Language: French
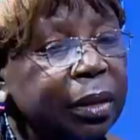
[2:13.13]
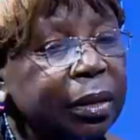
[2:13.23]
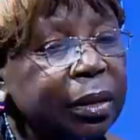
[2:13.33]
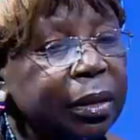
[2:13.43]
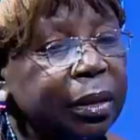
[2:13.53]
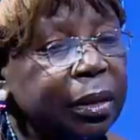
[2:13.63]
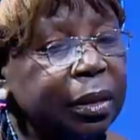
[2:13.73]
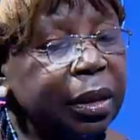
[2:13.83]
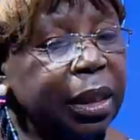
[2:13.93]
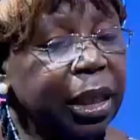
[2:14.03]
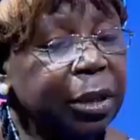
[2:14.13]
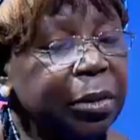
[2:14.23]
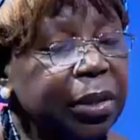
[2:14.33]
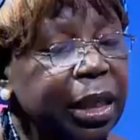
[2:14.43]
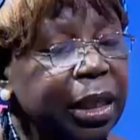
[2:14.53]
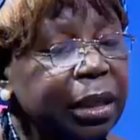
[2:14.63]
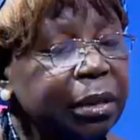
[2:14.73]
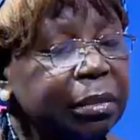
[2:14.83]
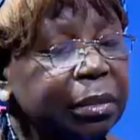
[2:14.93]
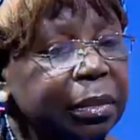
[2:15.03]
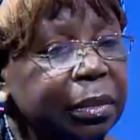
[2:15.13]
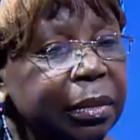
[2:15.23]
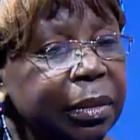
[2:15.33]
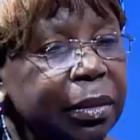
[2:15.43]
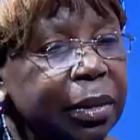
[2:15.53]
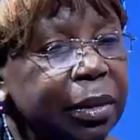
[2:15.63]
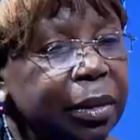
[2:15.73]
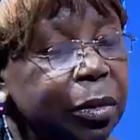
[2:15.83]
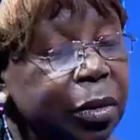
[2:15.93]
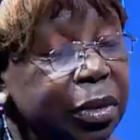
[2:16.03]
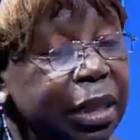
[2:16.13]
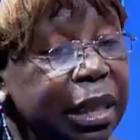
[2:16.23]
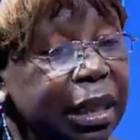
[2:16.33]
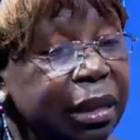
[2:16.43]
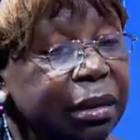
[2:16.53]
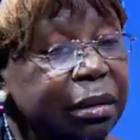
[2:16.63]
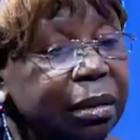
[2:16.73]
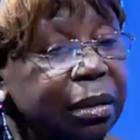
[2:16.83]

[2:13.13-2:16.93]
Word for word: euh, qui réunit des ONG